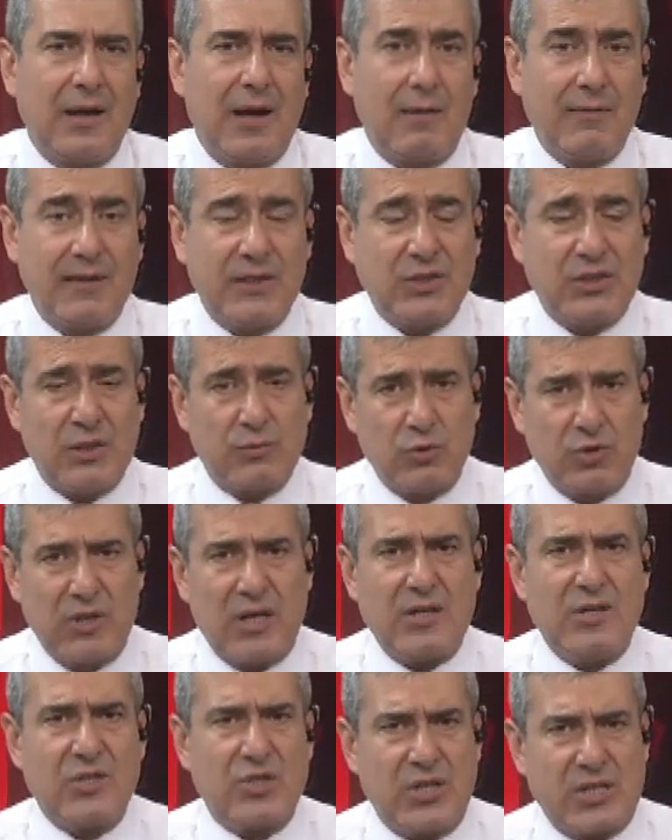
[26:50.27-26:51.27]
Ama işte
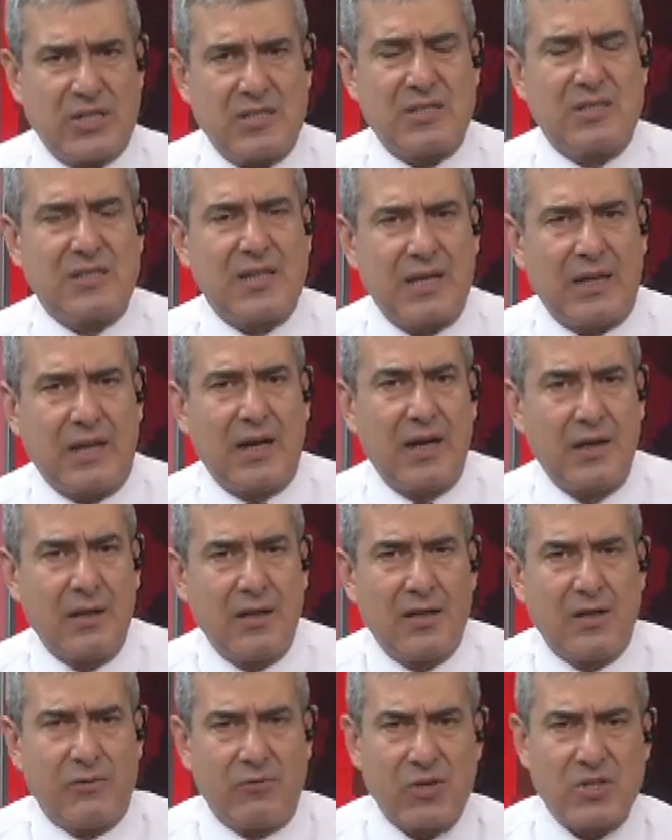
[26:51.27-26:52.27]
bunların içerisinde de
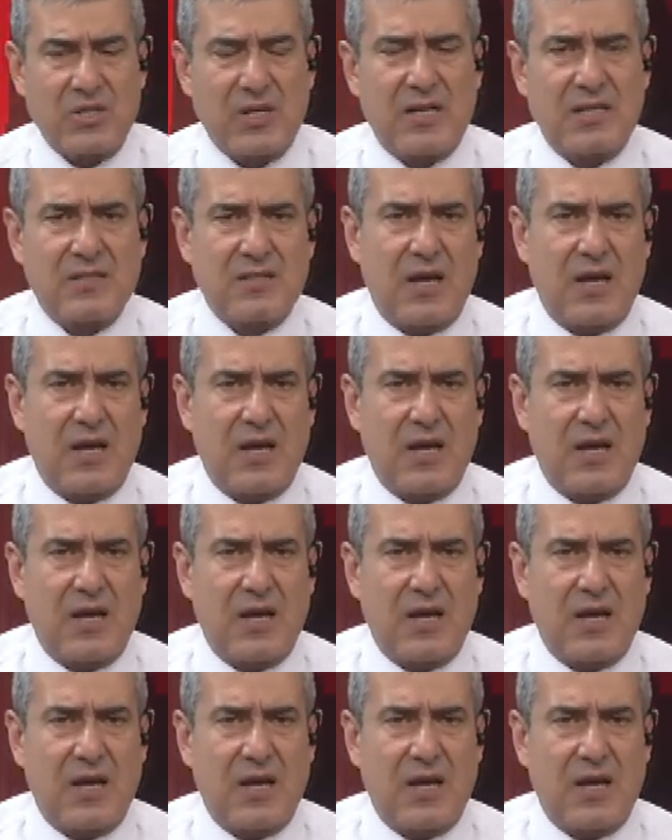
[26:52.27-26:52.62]
vicdan